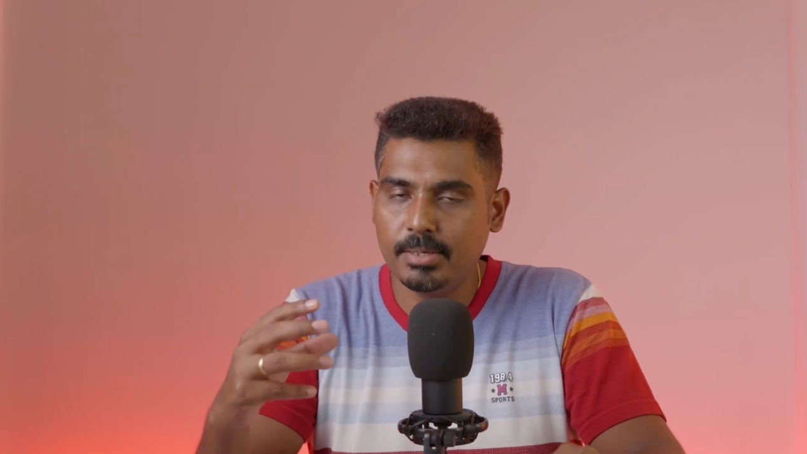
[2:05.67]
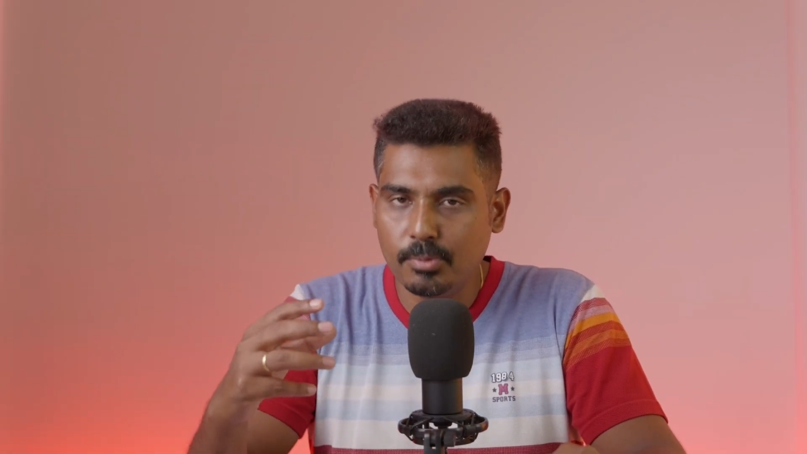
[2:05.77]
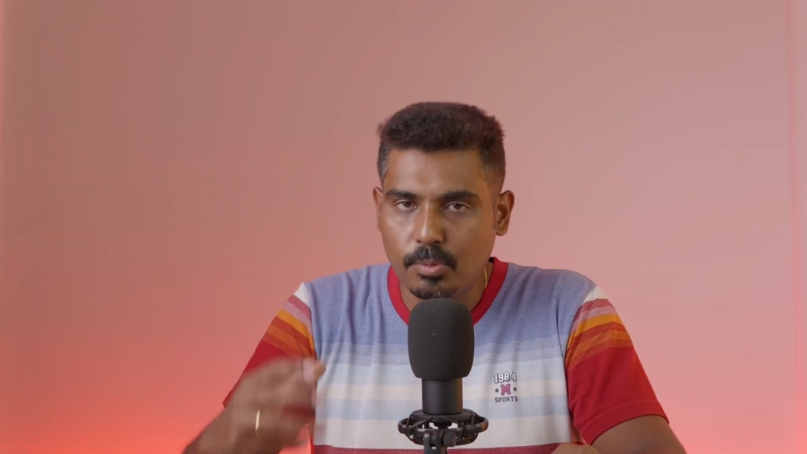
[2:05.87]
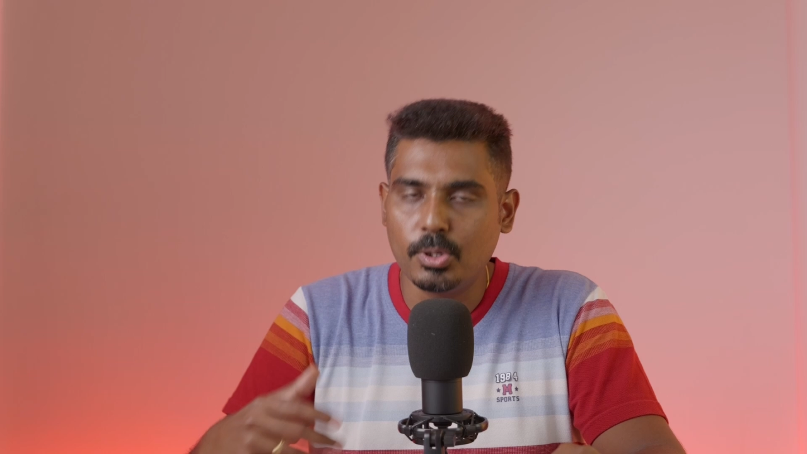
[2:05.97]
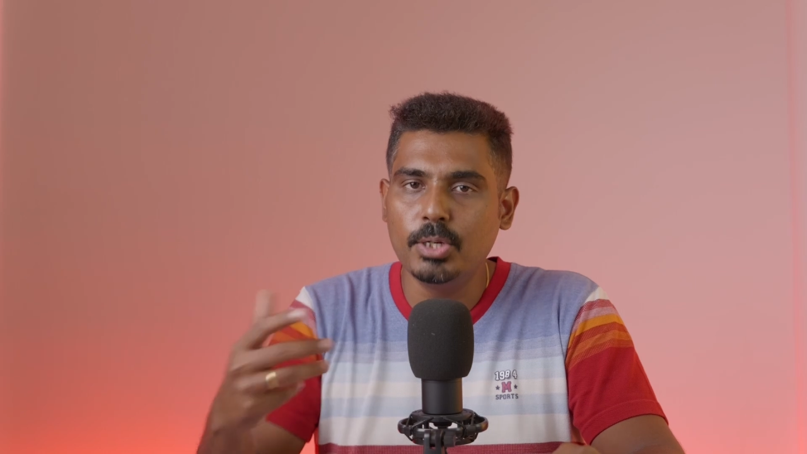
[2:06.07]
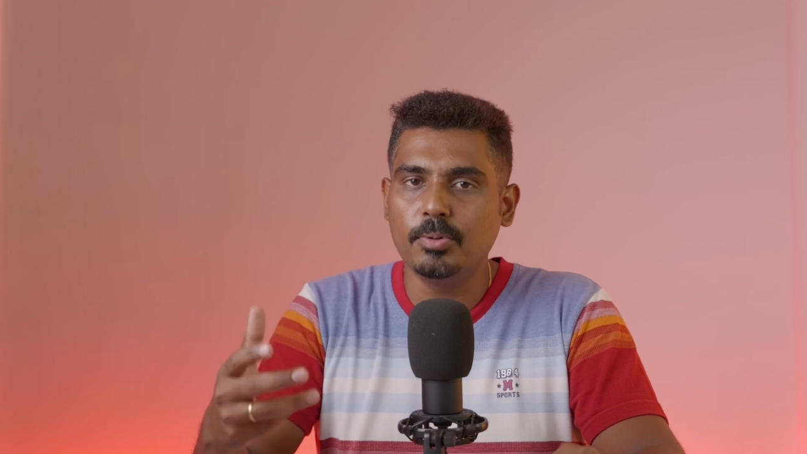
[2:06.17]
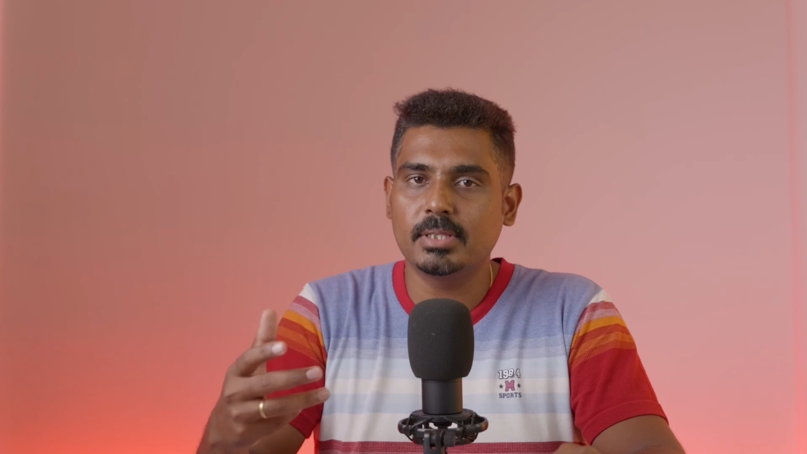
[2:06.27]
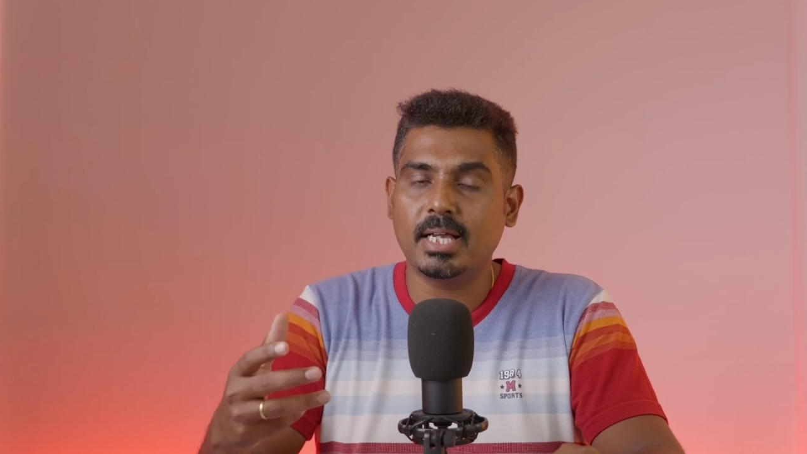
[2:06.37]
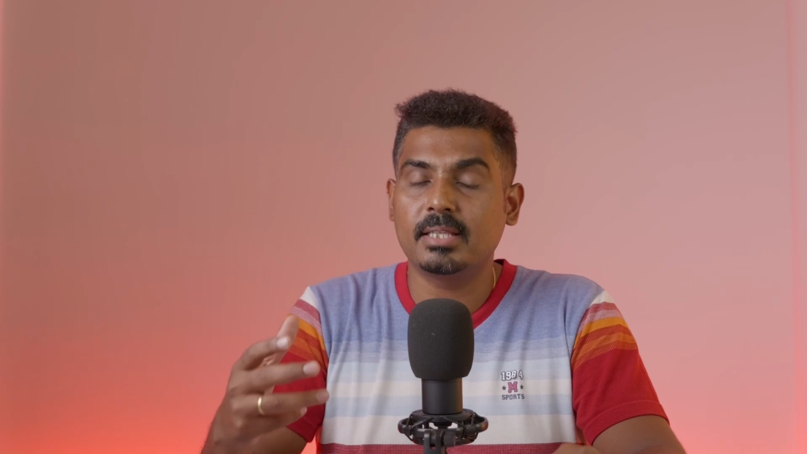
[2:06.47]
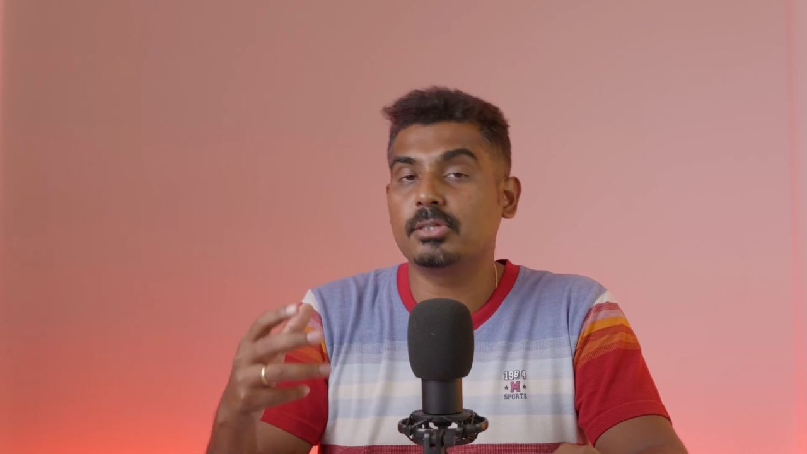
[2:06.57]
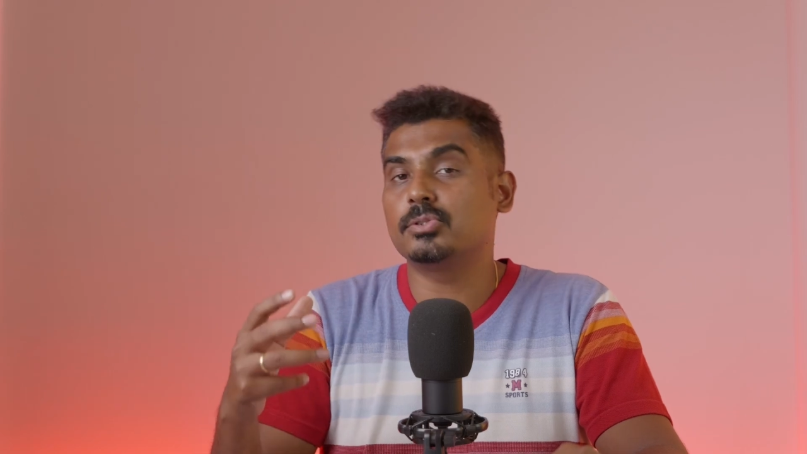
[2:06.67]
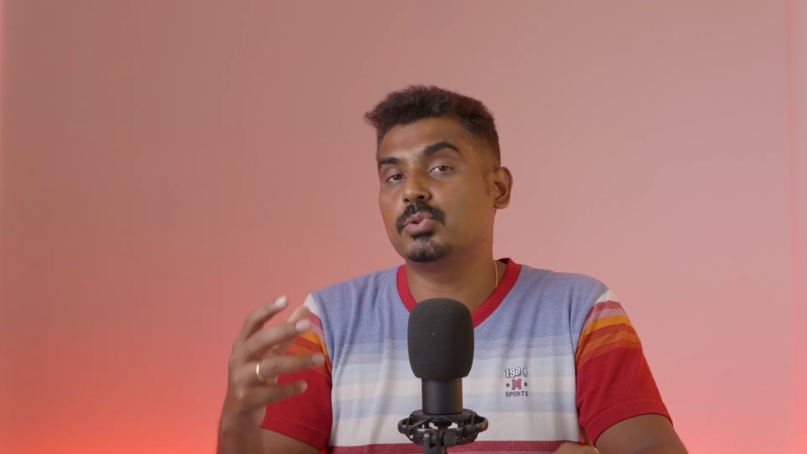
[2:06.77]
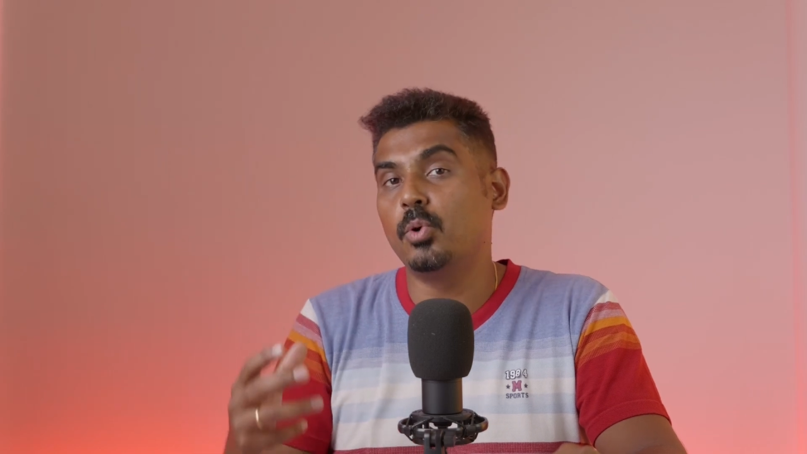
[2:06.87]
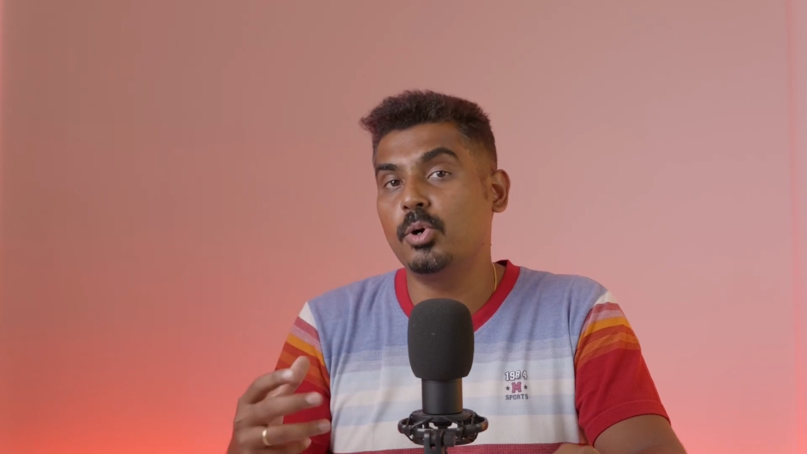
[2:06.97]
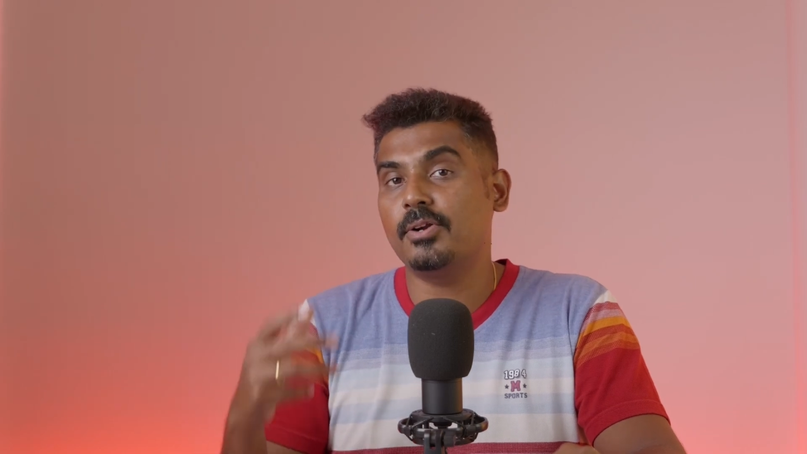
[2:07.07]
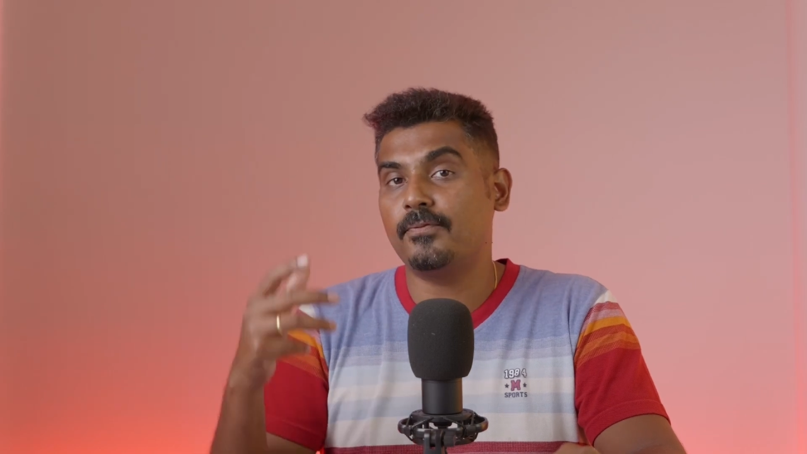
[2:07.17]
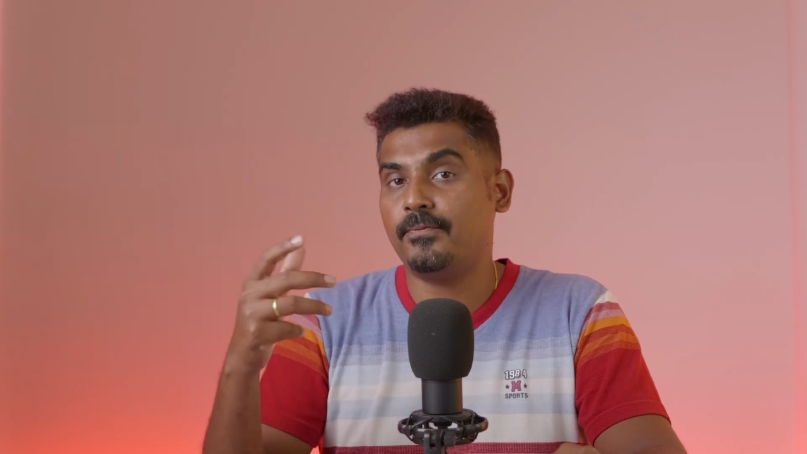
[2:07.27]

இவர் கொண்டு வந்த அந்த ஜோன்